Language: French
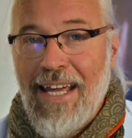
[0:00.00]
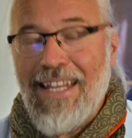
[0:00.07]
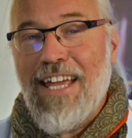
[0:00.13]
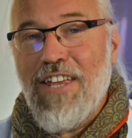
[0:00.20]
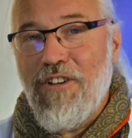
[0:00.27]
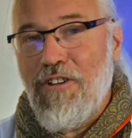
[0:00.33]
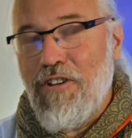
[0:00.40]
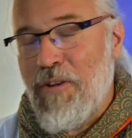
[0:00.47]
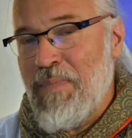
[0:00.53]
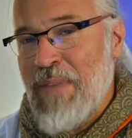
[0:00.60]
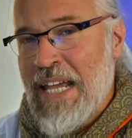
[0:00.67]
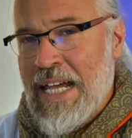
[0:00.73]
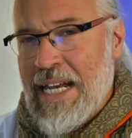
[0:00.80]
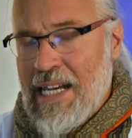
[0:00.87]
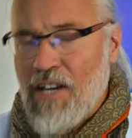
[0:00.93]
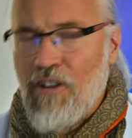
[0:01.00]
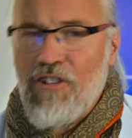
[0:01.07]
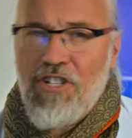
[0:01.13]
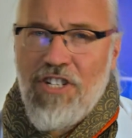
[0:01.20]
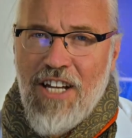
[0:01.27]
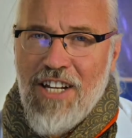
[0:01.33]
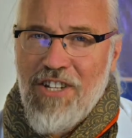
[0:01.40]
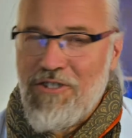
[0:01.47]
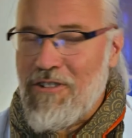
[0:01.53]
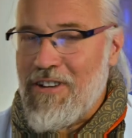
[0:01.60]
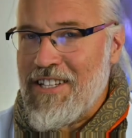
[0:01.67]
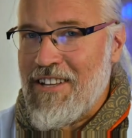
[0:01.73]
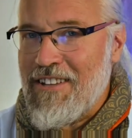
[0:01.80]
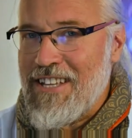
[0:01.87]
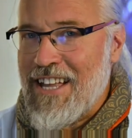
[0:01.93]
Et d'ailleurs, les recherches sur
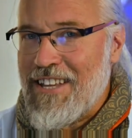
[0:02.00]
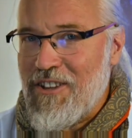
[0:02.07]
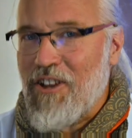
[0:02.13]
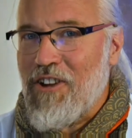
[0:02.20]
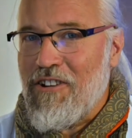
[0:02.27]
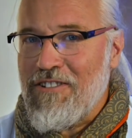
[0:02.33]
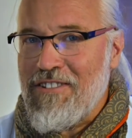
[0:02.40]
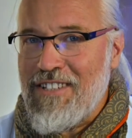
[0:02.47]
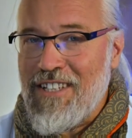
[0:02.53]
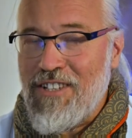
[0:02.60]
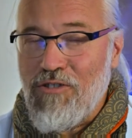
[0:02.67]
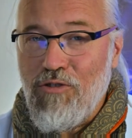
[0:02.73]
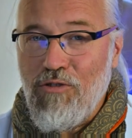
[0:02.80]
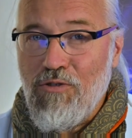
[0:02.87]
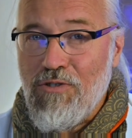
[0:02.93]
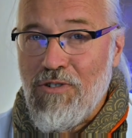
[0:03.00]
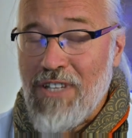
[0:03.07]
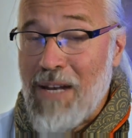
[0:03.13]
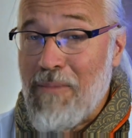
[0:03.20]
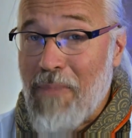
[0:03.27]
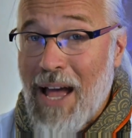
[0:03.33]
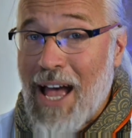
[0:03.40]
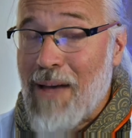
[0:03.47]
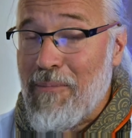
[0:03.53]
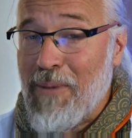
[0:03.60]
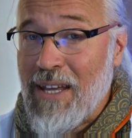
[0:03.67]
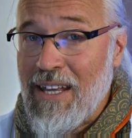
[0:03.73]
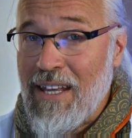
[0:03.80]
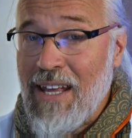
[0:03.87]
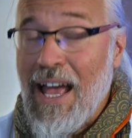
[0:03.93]
les ordinateurs quantiques ne nous ont-elles pas
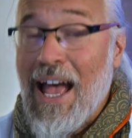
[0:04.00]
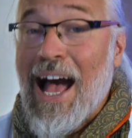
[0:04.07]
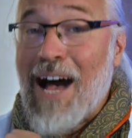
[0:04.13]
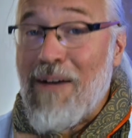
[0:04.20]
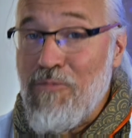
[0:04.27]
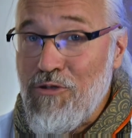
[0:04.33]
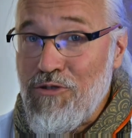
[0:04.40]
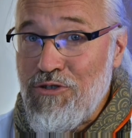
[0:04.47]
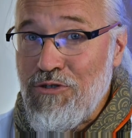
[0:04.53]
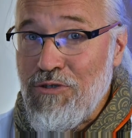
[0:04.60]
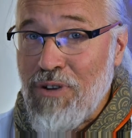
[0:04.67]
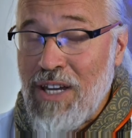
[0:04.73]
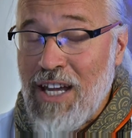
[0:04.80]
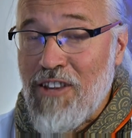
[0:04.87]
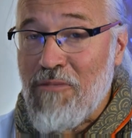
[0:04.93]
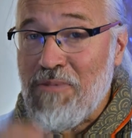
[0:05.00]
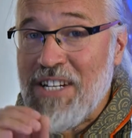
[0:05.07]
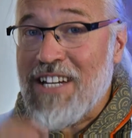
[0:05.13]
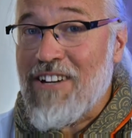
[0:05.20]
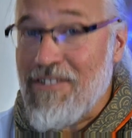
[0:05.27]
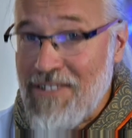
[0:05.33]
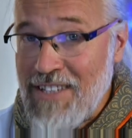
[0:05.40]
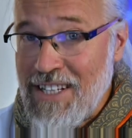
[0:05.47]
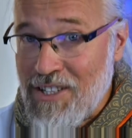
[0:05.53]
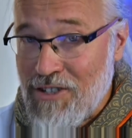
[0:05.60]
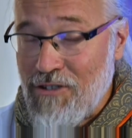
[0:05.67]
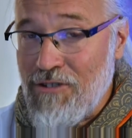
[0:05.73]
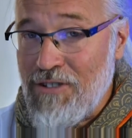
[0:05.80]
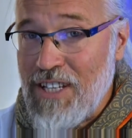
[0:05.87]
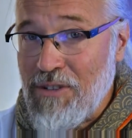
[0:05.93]
appris à mesurer un objet quantique
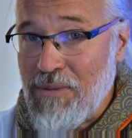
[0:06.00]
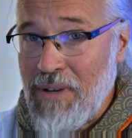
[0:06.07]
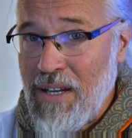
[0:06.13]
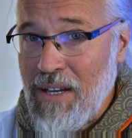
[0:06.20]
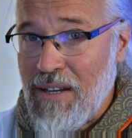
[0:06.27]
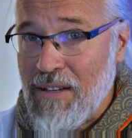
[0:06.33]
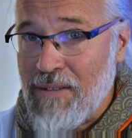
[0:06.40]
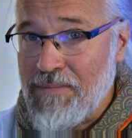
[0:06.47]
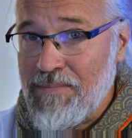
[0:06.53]
sans le détruire